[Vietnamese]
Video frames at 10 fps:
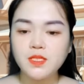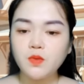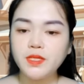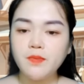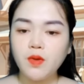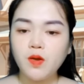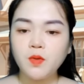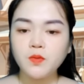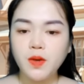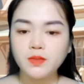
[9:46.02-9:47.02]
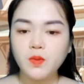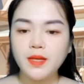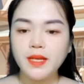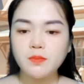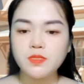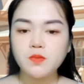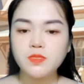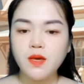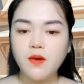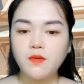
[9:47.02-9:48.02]
Sau khi mèo con hoàn toàn nằm
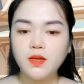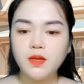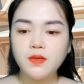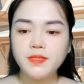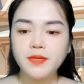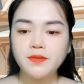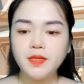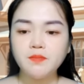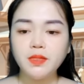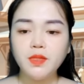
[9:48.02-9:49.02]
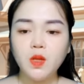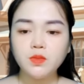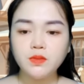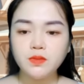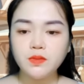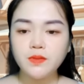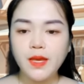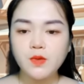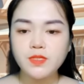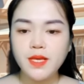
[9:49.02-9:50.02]
trong giỏ, Nhạc Đình bắt đầu từ từ
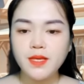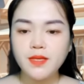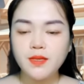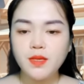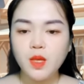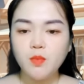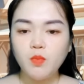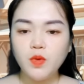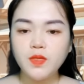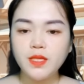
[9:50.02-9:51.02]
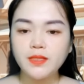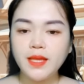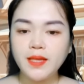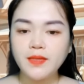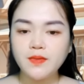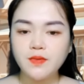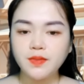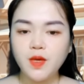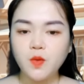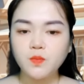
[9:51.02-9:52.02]
kéo dây. Mỗi khi tay anh
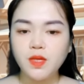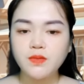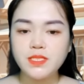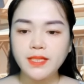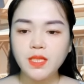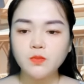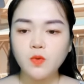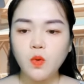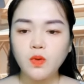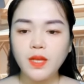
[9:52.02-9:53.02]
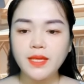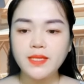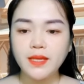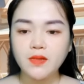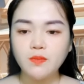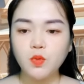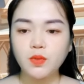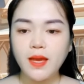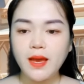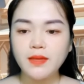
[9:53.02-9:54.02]
cử động, trái tim cô lại nhảy lên
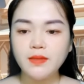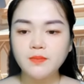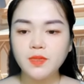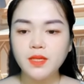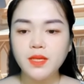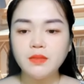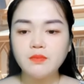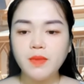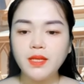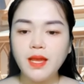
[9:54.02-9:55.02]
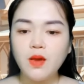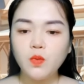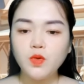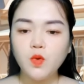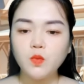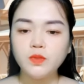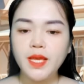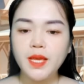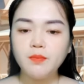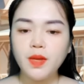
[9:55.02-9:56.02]
một cái. May là cuối cùng
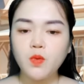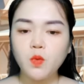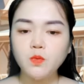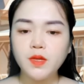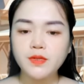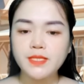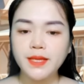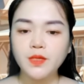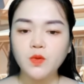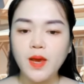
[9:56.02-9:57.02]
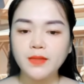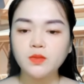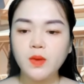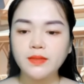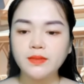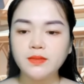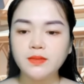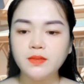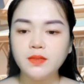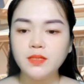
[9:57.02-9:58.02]
thì em mèo cũng được giải cứu an toàn.
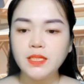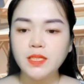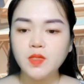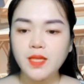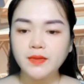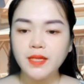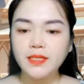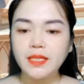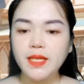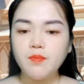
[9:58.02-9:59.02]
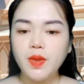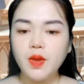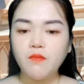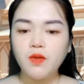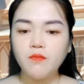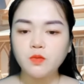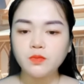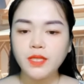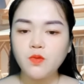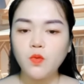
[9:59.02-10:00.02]
Nhạc Đình đặt em mèo vào
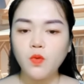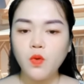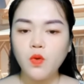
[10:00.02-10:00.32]
vòng tay của